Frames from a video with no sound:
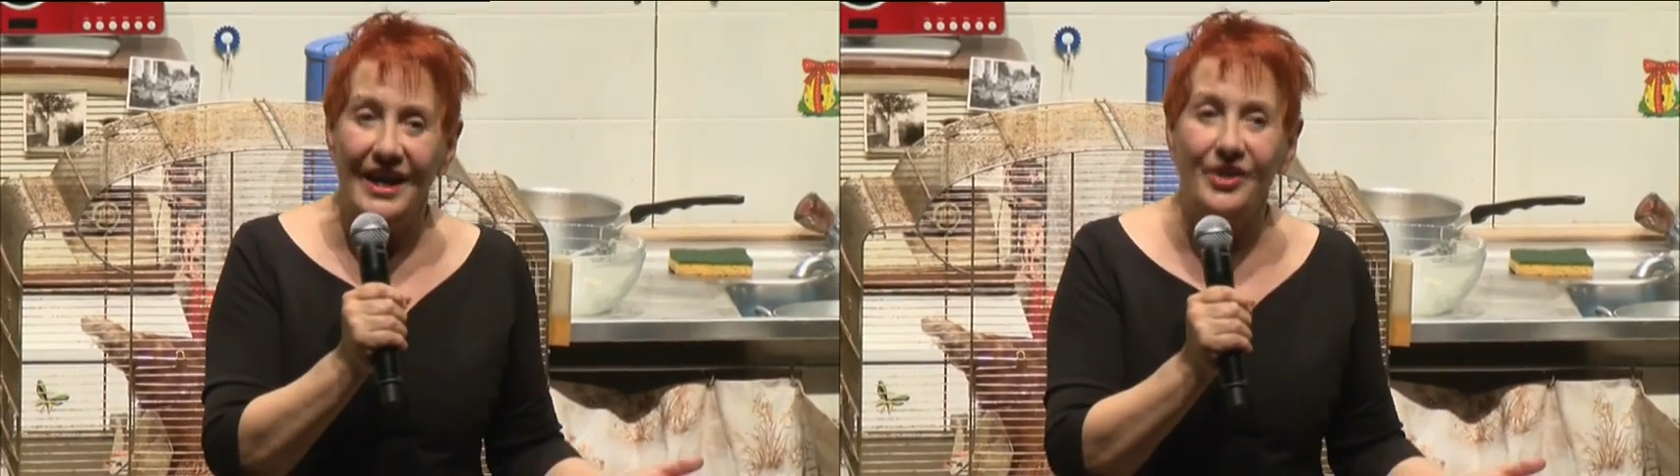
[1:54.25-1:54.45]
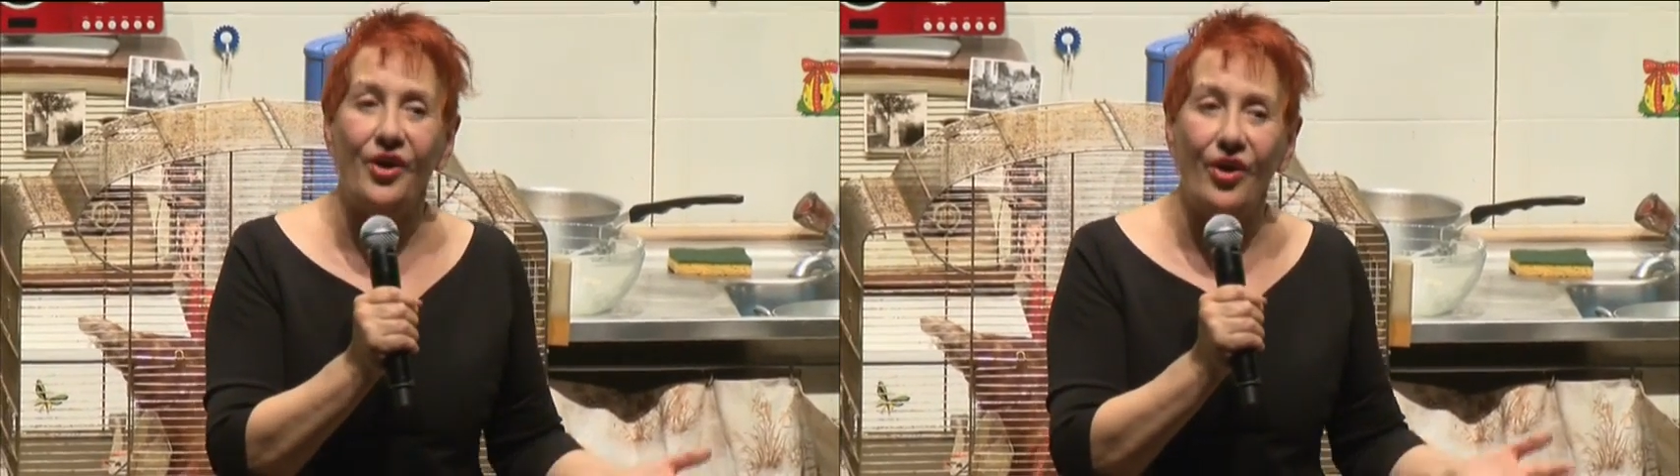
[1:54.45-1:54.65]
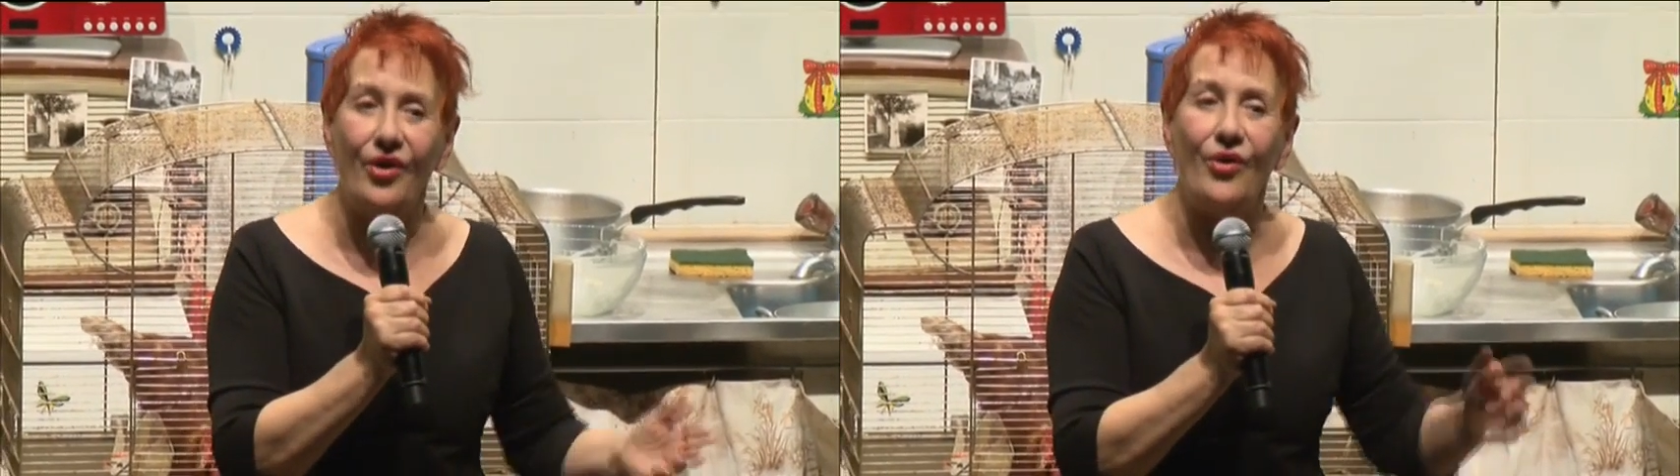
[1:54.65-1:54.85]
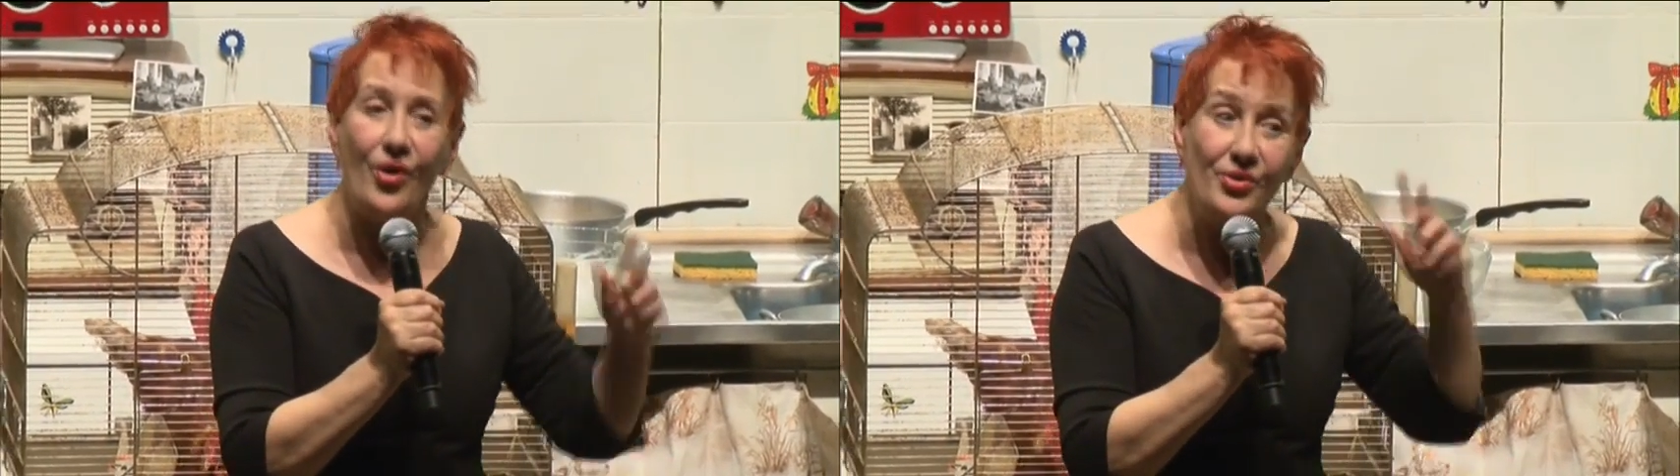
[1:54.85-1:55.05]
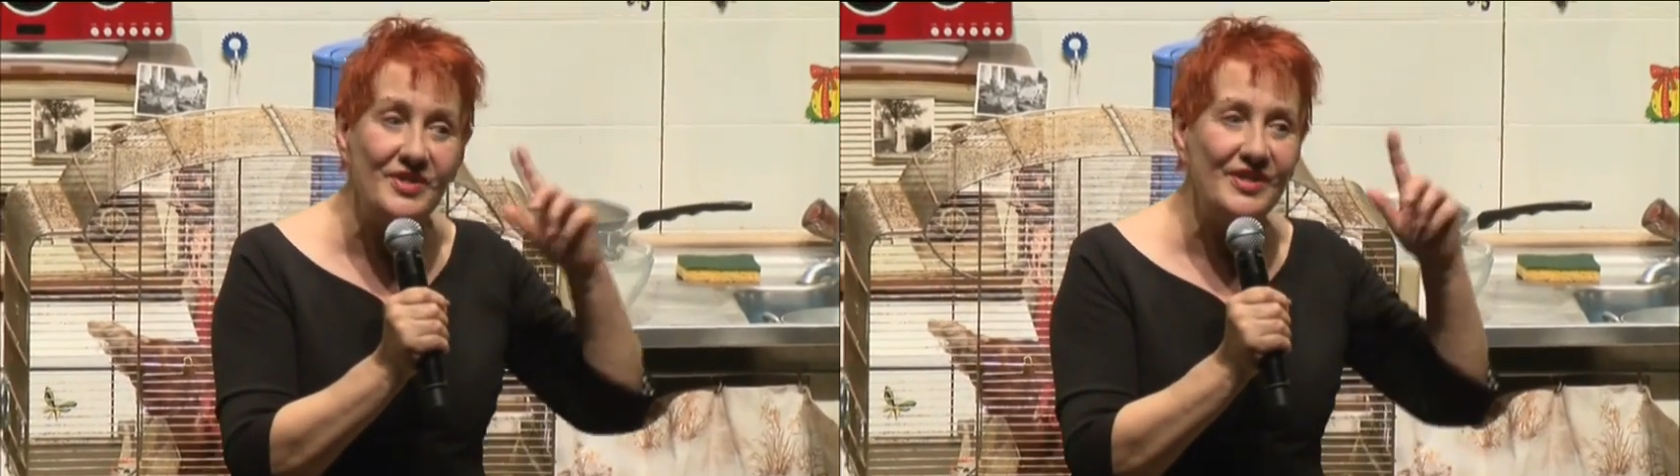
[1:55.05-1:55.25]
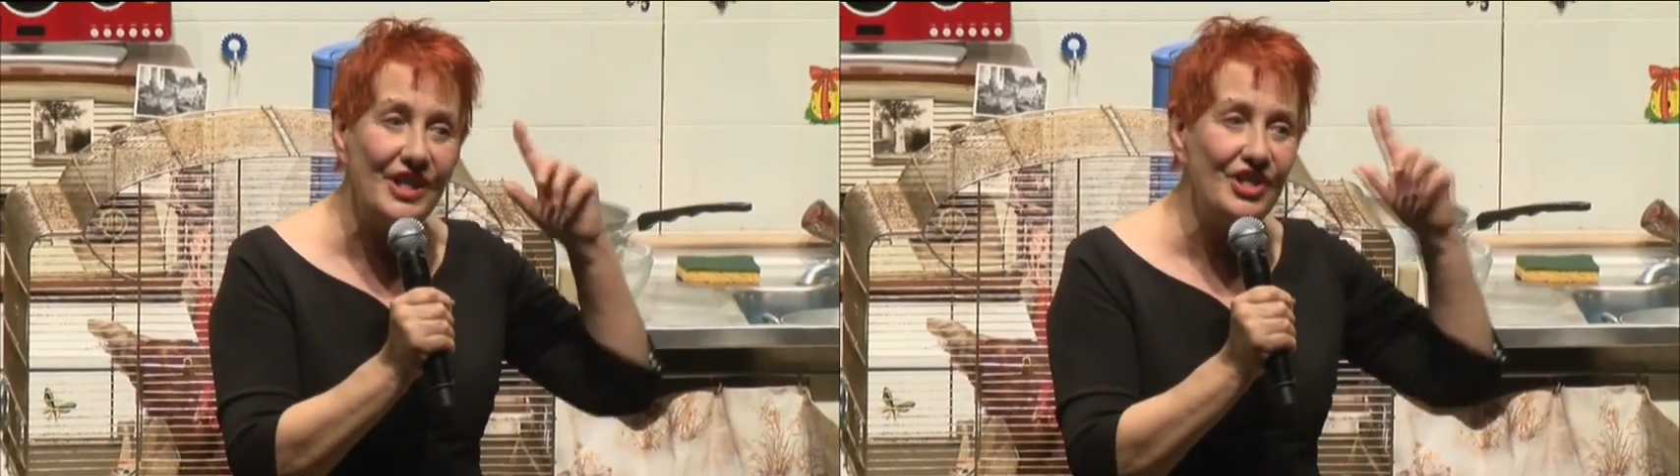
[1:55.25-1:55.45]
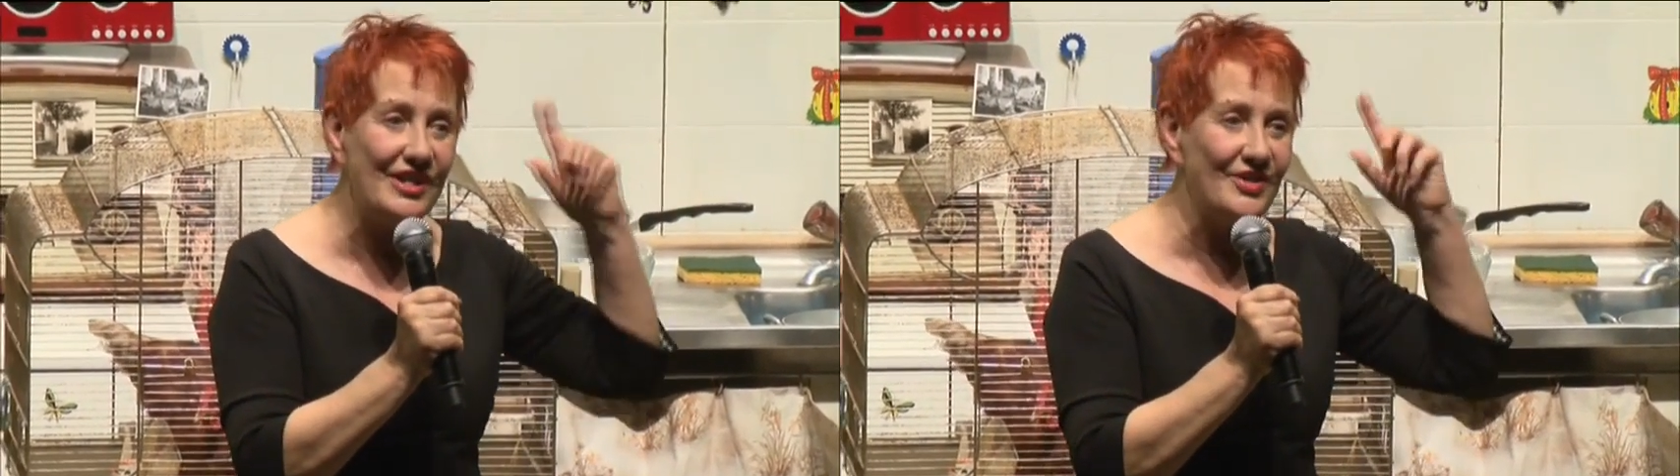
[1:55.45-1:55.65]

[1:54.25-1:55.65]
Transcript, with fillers: et que eux aussi,